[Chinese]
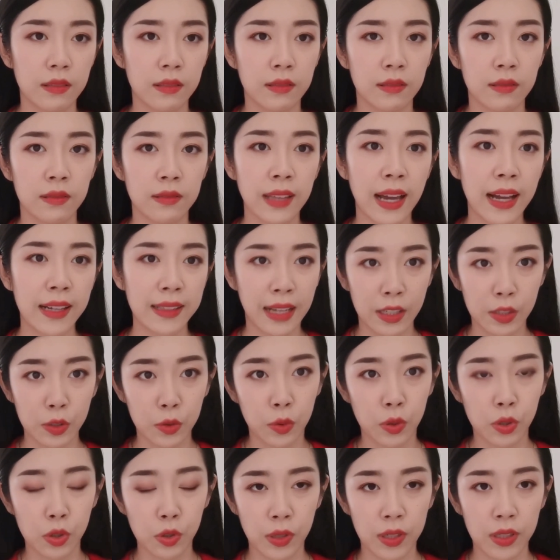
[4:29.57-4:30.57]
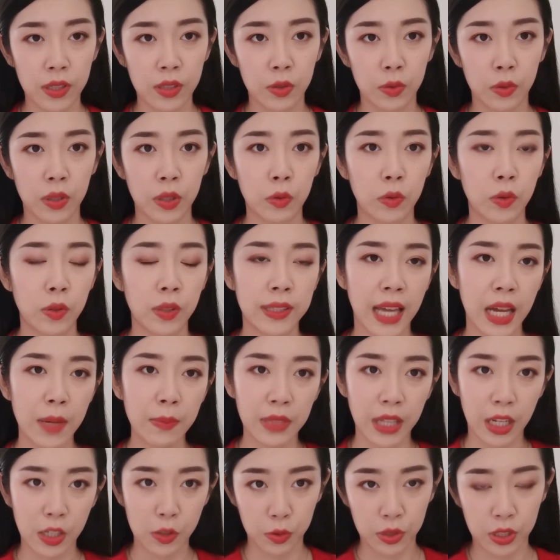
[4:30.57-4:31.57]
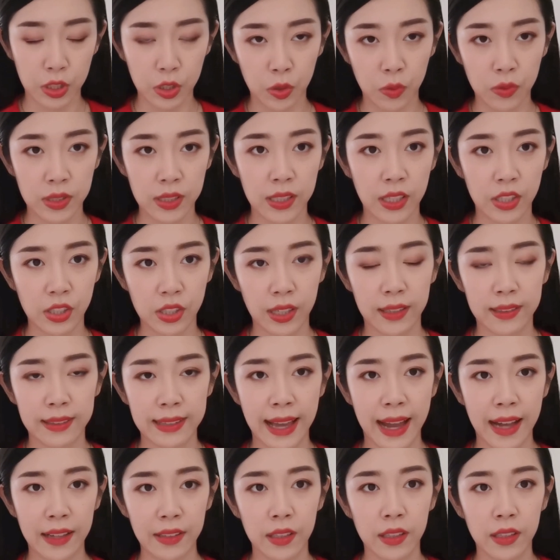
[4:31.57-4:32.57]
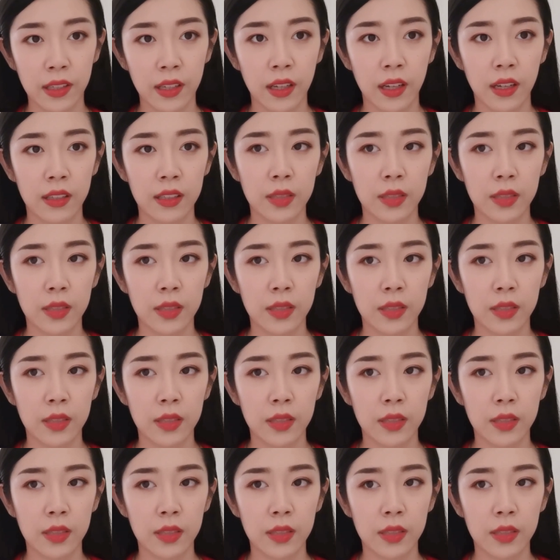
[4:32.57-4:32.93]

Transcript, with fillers: 嗯大大缩水，所以对于他们来说的冲击也是很大的。